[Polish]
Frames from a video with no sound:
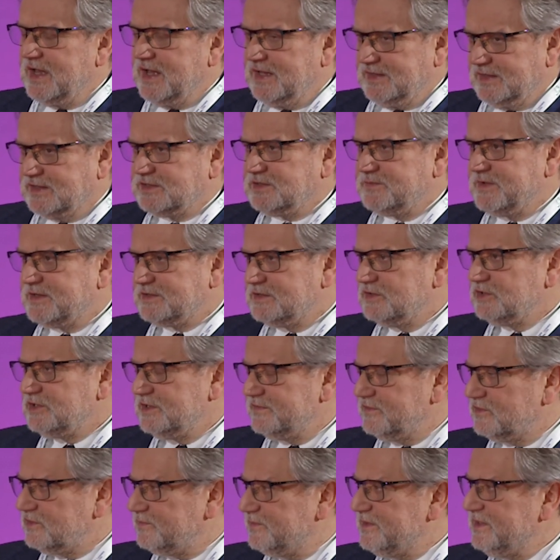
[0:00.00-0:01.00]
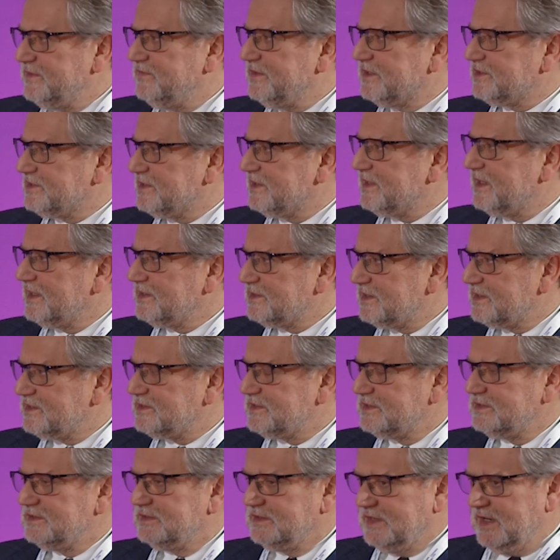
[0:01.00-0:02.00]
Natomiast no niewątpliwie szereg
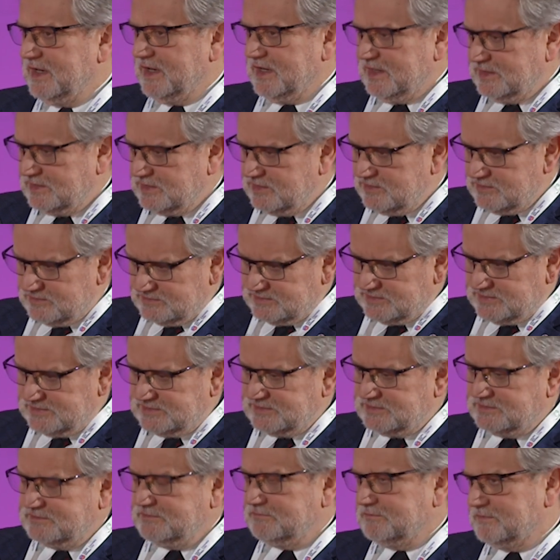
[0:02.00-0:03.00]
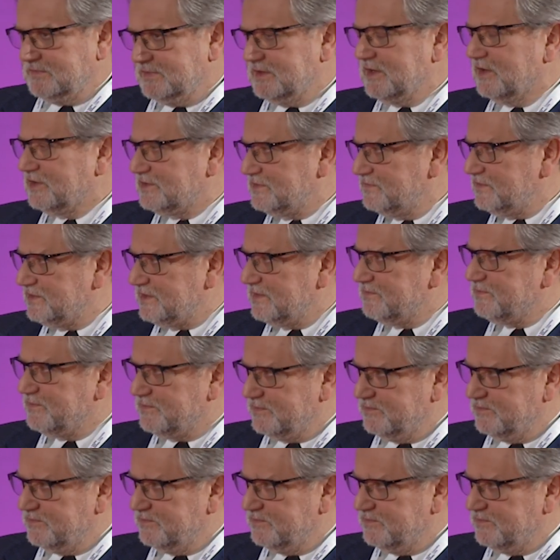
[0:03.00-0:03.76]
rzeczy, no oczywiście